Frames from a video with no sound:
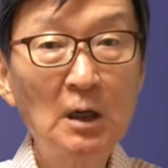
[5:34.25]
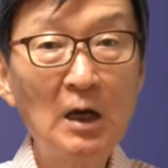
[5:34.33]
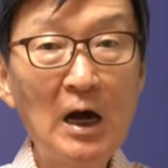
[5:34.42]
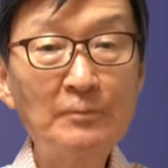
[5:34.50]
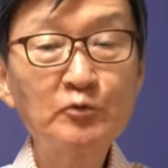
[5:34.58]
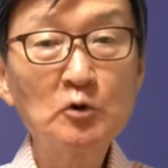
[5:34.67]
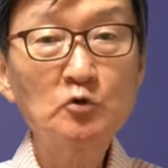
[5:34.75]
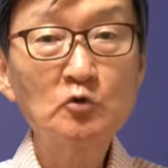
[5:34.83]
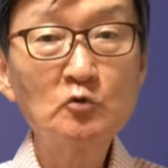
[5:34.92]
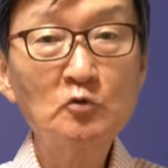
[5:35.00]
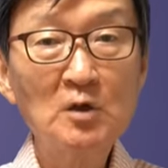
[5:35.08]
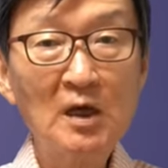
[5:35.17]
앞으로
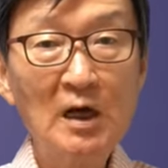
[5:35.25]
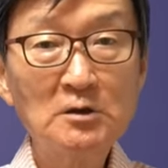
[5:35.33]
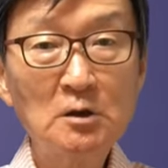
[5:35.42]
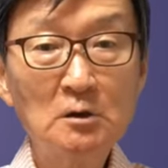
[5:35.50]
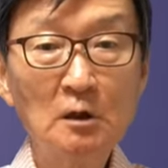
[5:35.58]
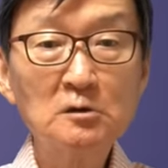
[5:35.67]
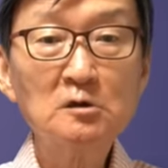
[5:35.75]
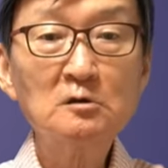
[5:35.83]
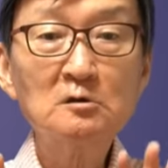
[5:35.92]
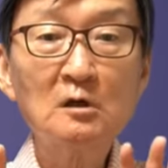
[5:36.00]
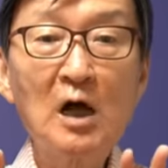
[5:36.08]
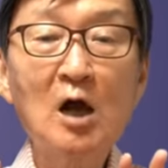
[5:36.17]
중국이 가지 여섯
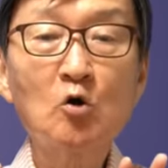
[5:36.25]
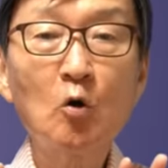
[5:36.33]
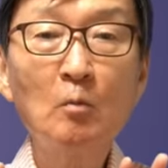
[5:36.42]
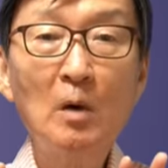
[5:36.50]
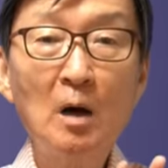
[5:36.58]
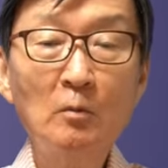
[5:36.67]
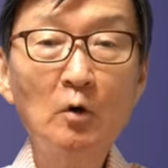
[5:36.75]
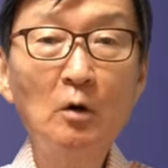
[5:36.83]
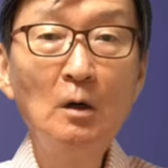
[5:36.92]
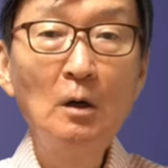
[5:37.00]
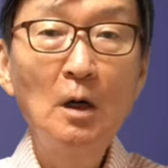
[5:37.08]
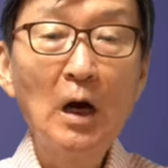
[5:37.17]
척
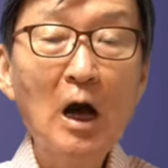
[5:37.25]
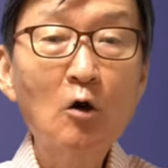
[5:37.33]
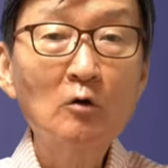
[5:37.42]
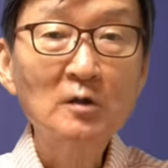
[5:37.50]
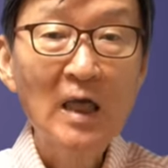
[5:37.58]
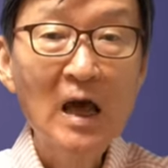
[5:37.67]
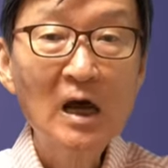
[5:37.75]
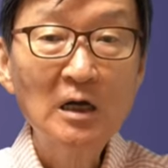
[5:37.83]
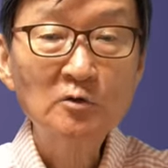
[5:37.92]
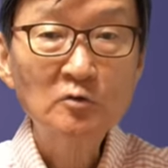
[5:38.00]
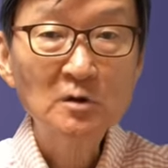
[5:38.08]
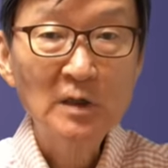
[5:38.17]
항공모함하고 대항할
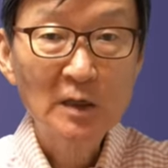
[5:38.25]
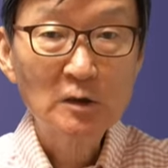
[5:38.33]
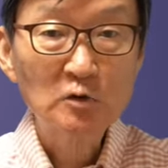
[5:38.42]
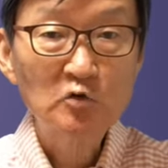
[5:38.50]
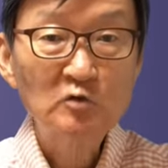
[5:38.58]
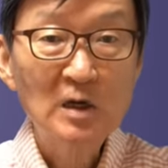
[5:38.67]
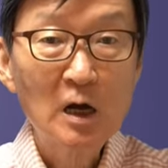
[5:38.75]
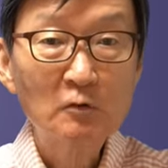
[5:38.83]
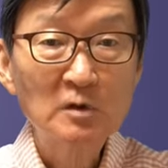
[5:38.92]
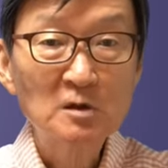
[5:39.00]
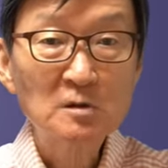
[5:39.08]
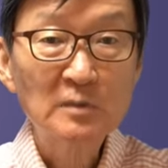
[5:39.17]
수 있다 이렇게 주장하고
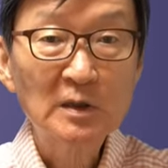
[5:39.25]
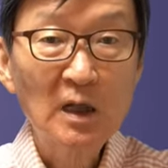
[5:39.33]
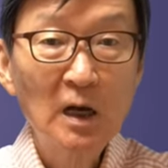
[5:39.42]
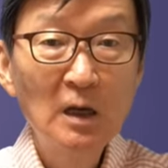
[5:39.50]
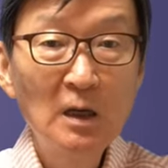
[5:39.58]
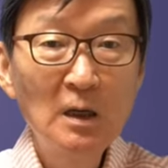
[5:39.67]
있습니다.